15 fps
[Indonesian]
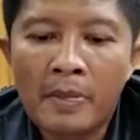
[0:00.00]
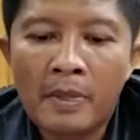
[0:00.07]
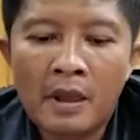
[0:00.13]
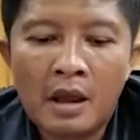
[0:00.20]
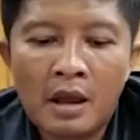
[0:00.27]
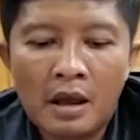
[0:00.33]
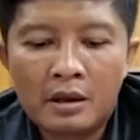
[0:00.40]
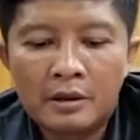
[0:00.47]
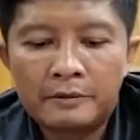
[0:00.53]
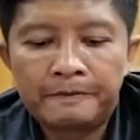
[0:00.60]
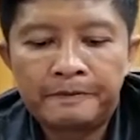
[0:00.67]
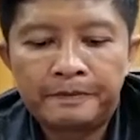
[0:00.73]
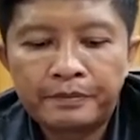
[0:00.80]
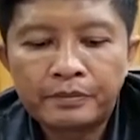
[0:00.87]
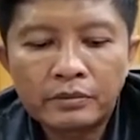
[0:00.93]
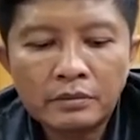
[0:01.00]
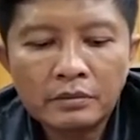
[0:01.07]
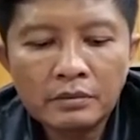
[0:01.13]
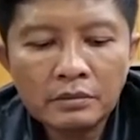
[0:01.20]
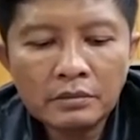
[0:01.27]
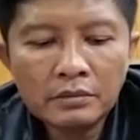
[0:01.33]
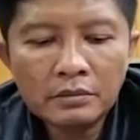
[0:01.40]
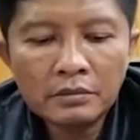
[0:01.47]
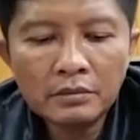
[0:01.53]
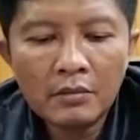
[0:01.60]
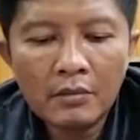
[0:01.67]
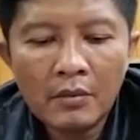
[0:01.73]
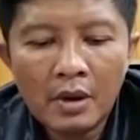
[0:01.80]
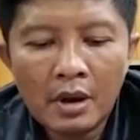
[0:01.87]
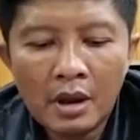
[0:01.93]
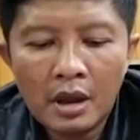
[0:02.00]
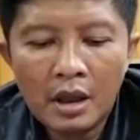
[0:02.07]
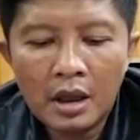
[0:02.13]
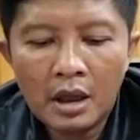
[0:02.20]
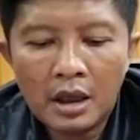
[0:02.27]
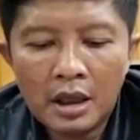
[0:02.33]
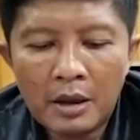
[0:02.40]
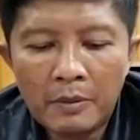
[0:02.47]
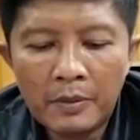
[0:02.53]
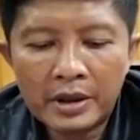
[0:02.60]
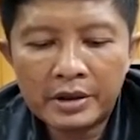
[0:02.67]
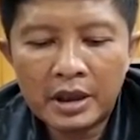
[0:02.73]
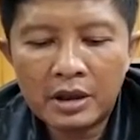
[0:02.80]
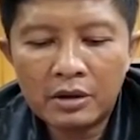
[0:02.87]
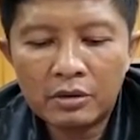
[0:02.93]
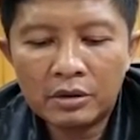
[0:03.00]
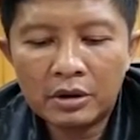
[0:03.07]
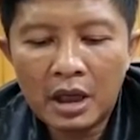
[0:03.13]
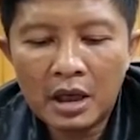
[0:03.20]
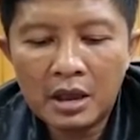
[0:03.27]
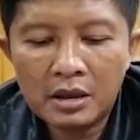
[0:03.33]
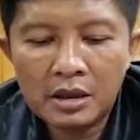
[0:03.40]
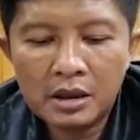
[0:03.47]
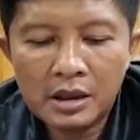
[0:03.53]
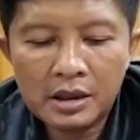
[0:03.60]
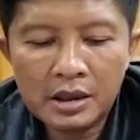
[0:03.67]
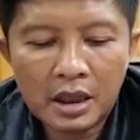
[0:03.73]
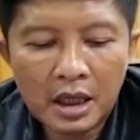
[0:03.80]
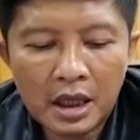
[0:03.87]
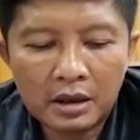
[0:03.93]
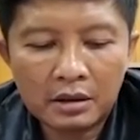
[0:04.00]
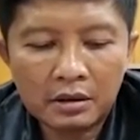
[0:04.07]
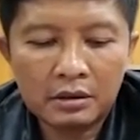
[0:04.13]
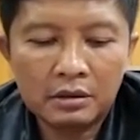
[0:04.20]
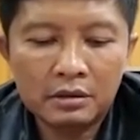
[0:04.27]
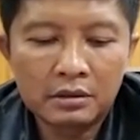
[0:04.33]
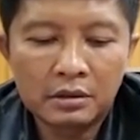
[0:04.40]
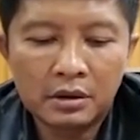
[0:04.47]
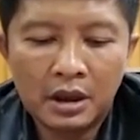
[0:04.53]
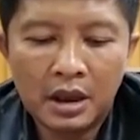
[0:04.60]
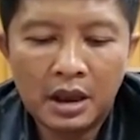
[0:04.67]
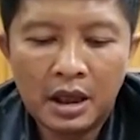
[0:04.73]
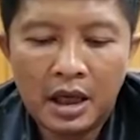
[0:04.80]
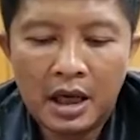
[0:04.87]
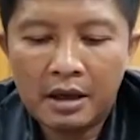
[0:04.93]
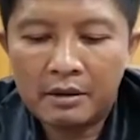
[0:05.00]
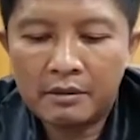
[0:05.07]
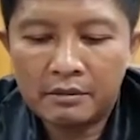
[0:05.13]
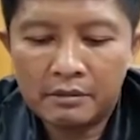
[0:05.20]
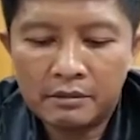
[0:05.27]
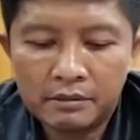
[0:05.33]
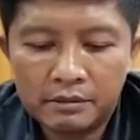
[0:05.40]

untuk tersangka bang dijerat dengan pasal berapa yang bersangkutan dijerat dengan